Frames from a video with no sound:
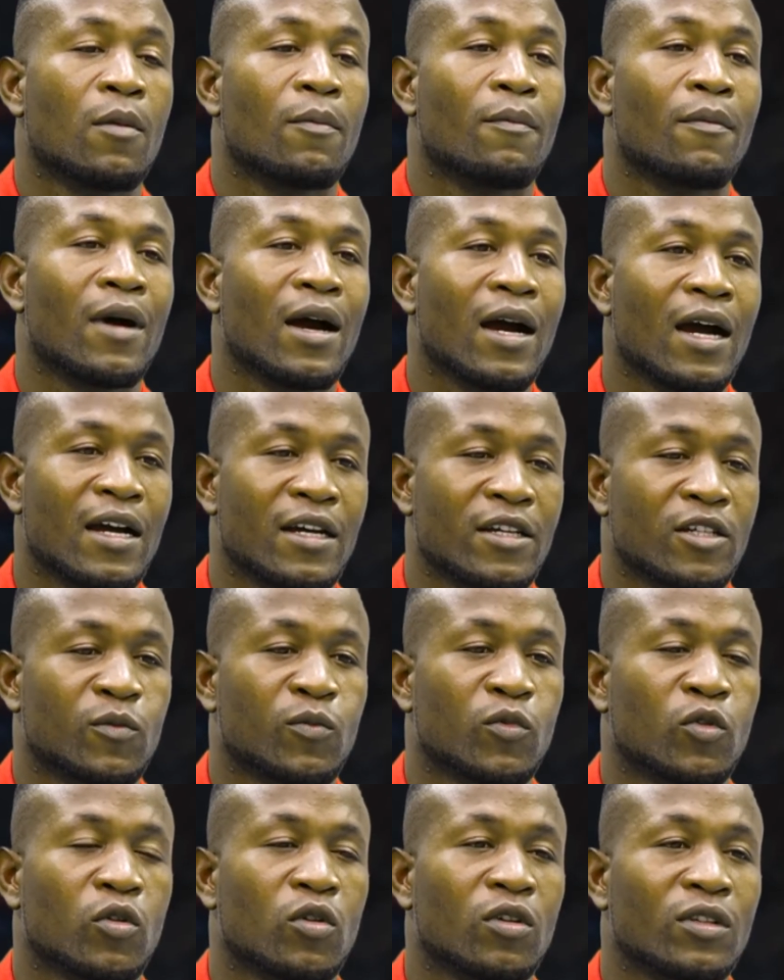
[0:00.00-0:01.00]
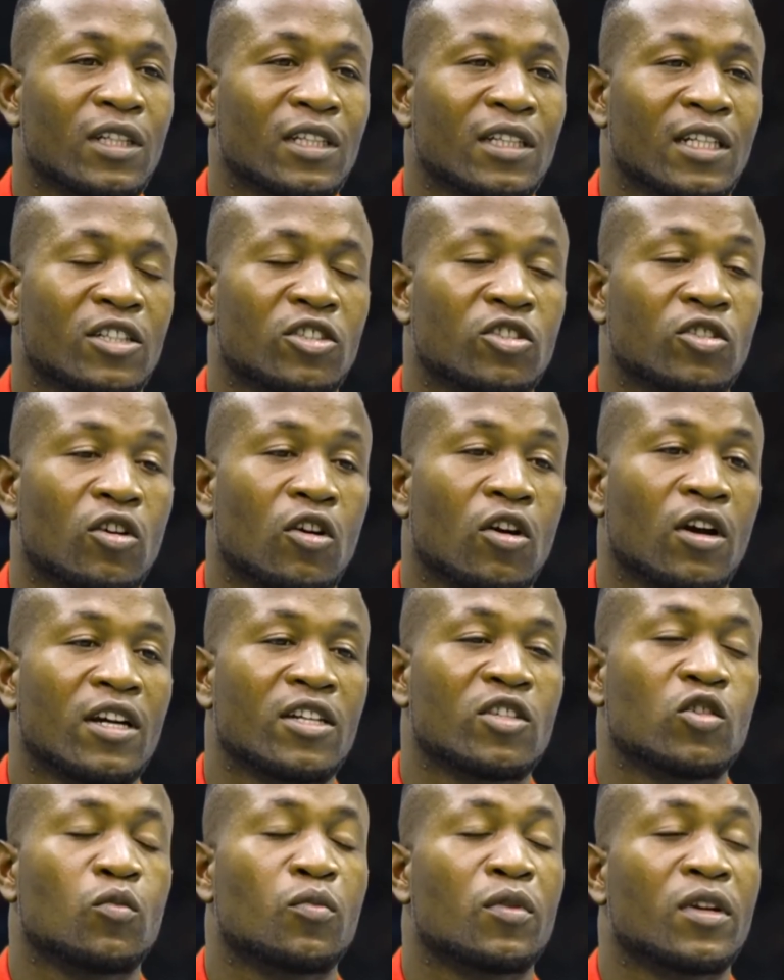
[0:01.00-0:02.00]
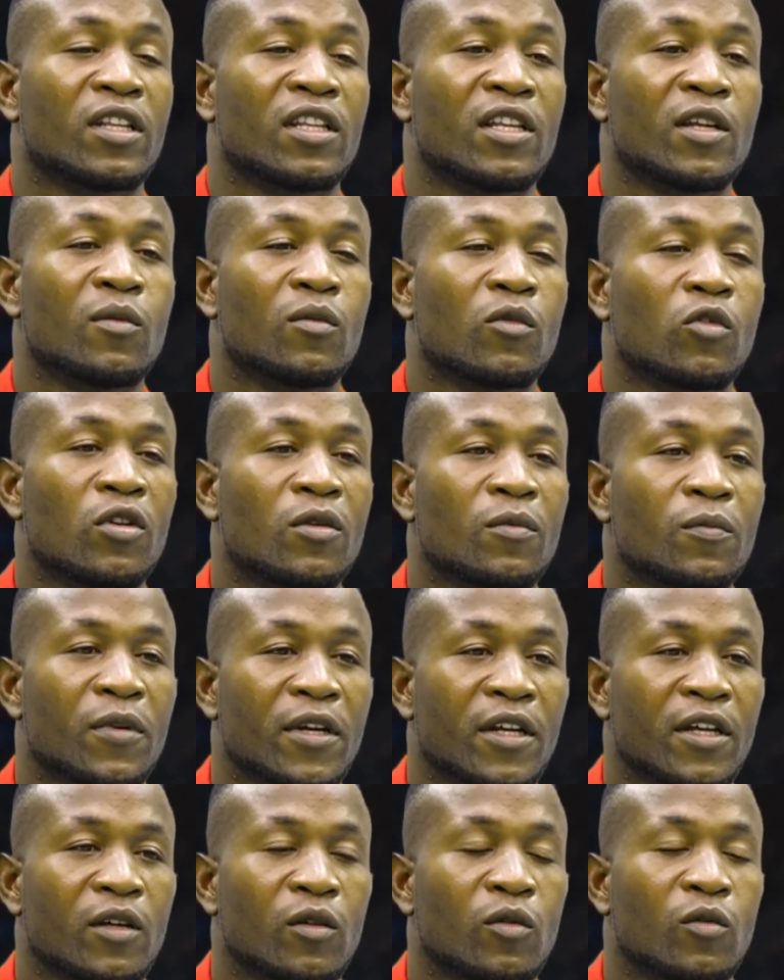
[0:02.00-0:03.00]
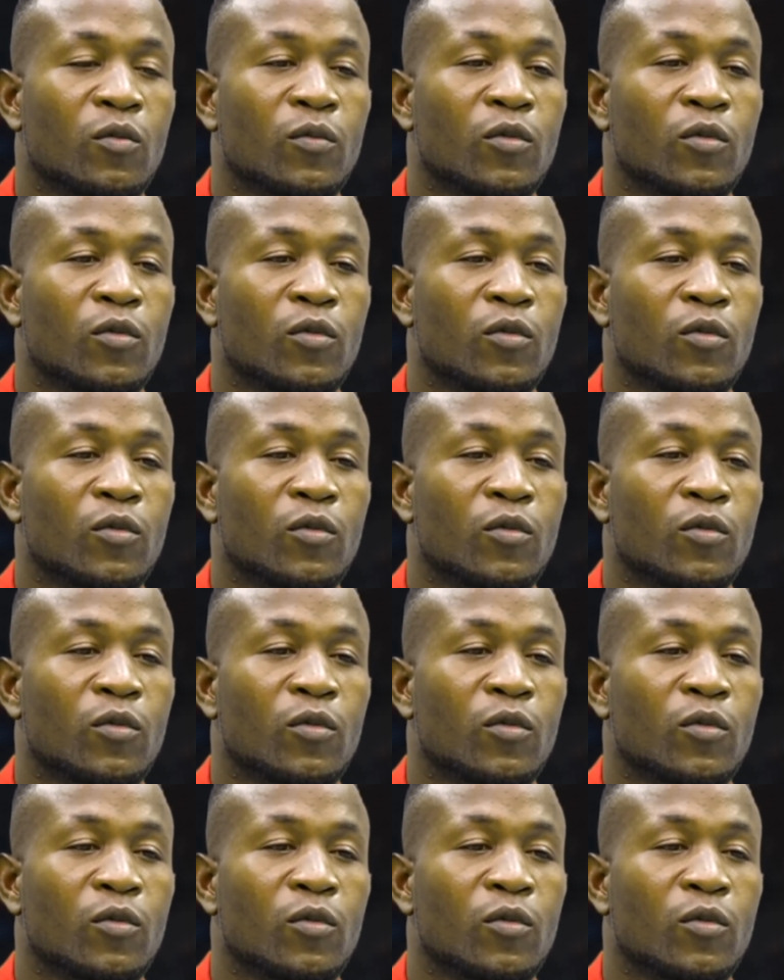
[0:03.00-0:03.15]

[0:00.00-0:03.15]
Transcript: Mas por conta das drogas eu perdi meu emprego,